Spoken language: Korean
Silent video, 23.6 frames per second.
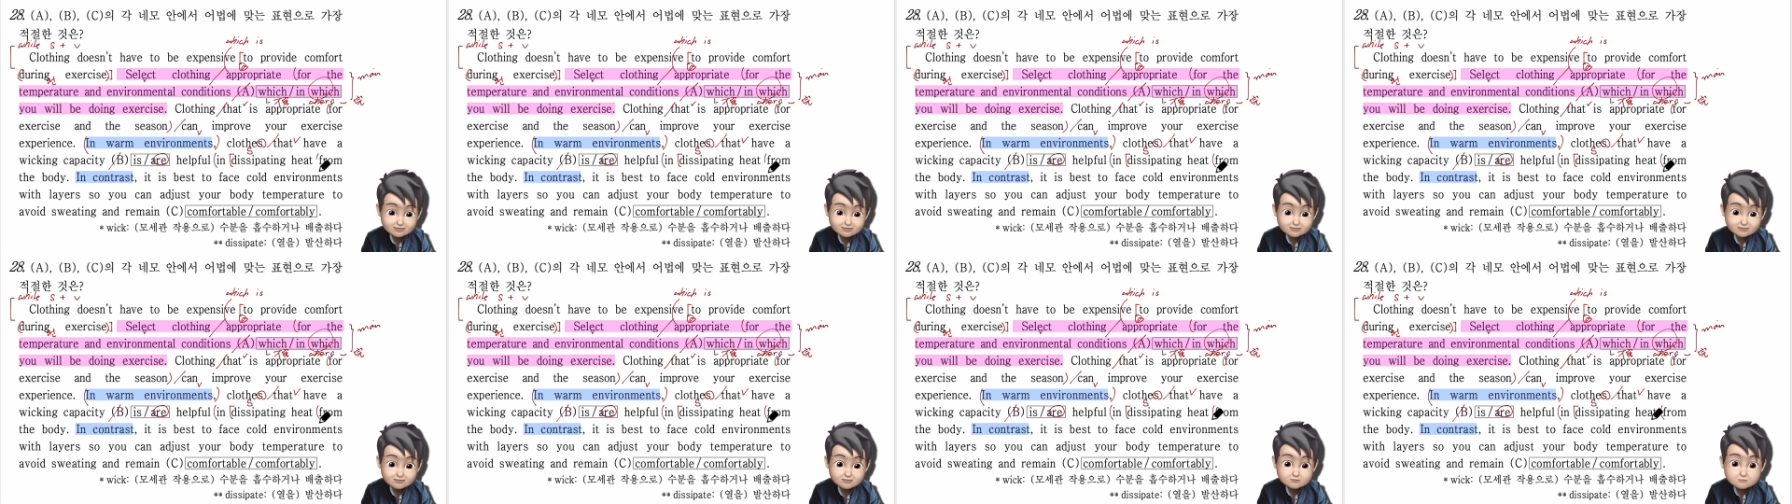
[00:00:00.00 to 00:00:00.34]

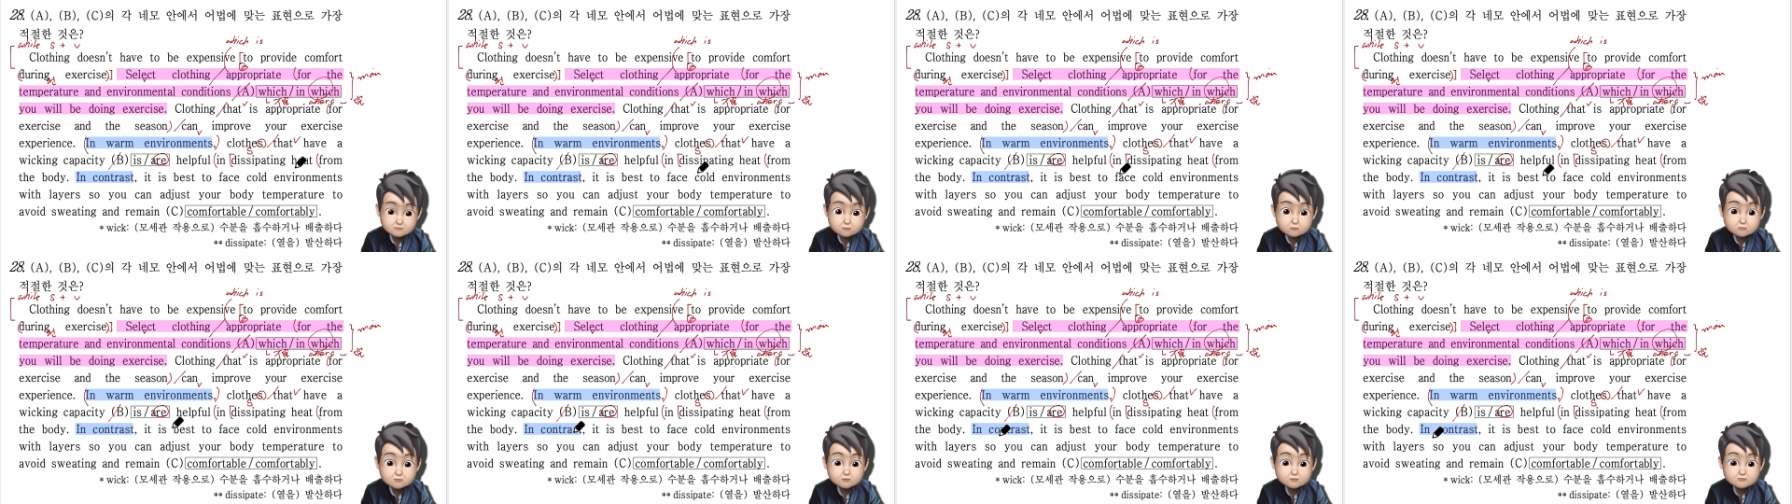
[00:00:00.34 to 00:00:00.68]
그
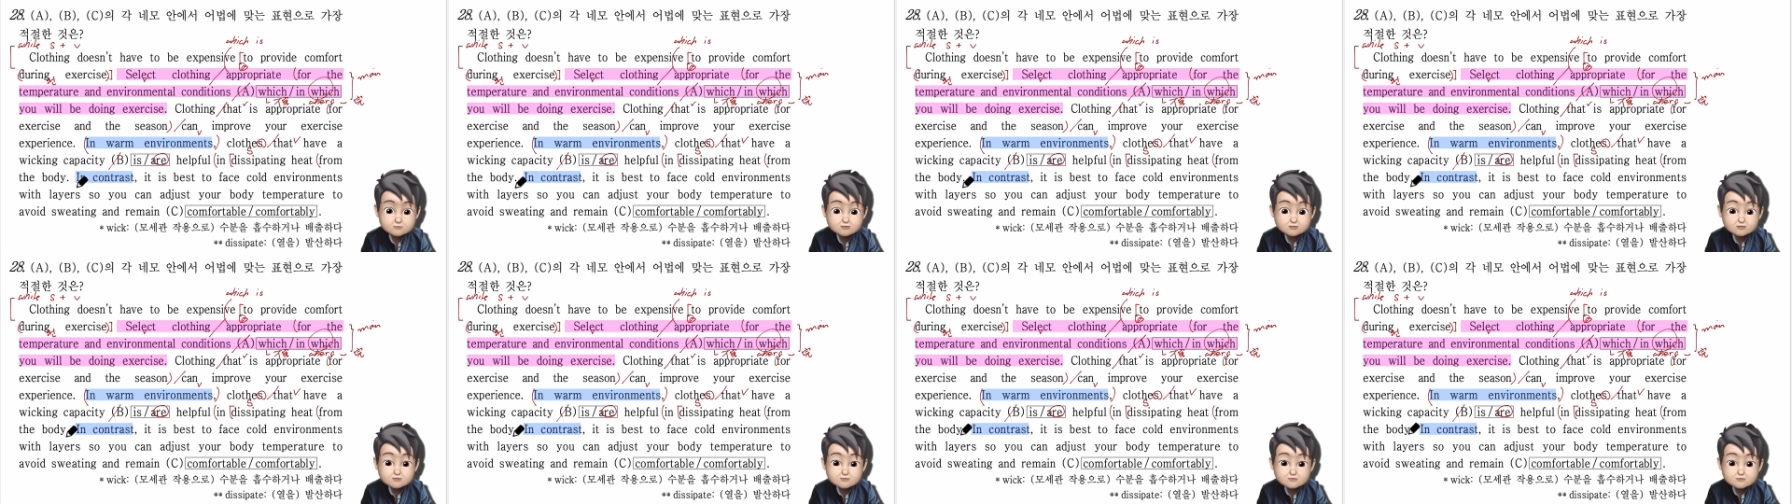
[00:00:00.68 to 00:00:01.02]

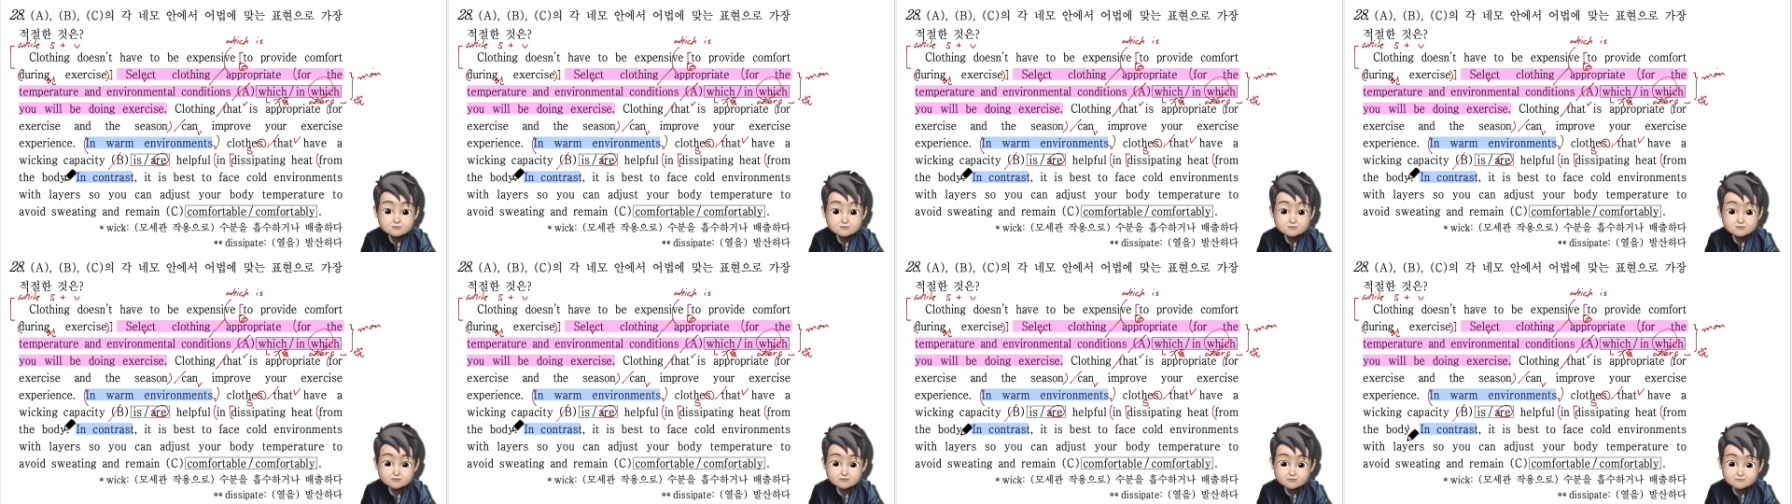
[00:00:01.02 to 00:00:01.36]

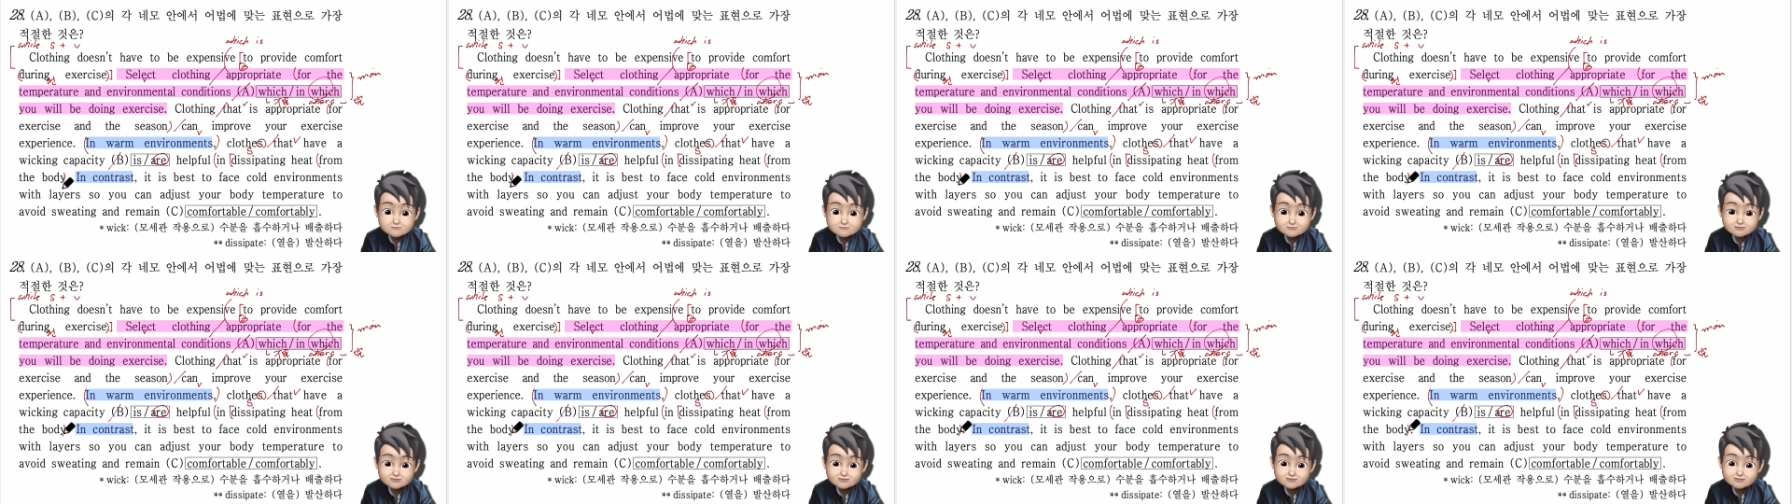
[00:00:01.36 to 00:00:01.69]
몸으로부터
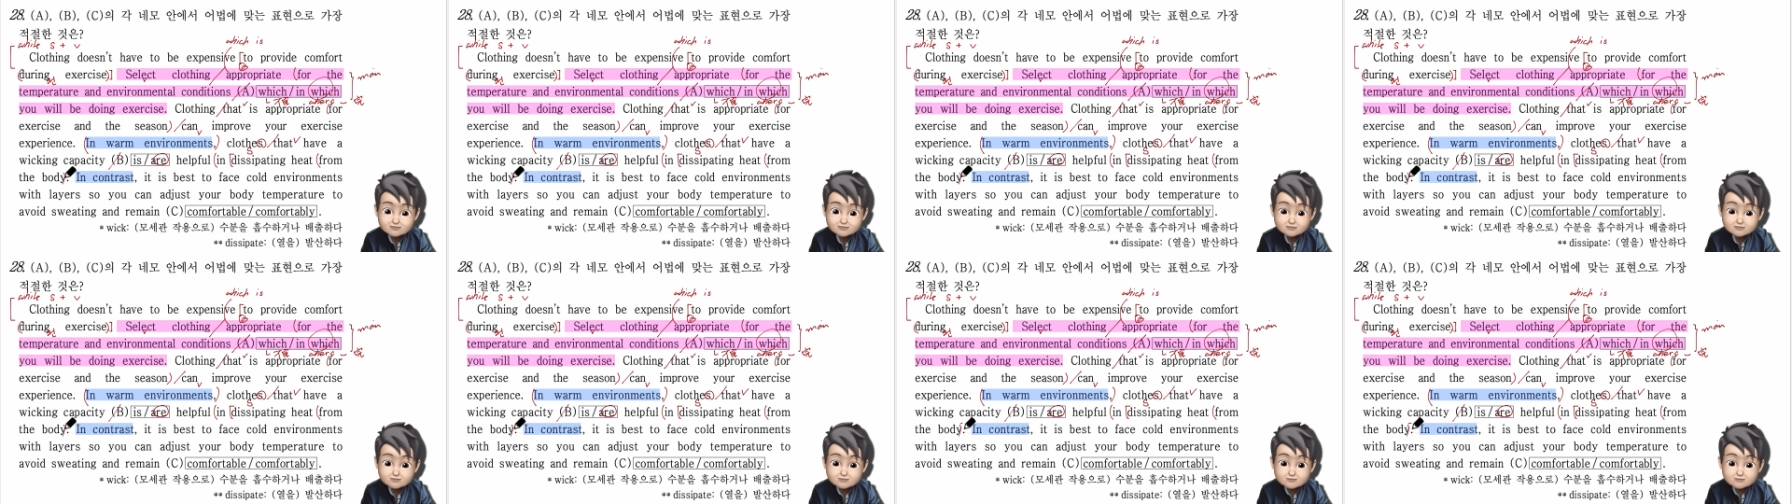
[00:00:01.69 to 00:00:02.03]
dissipating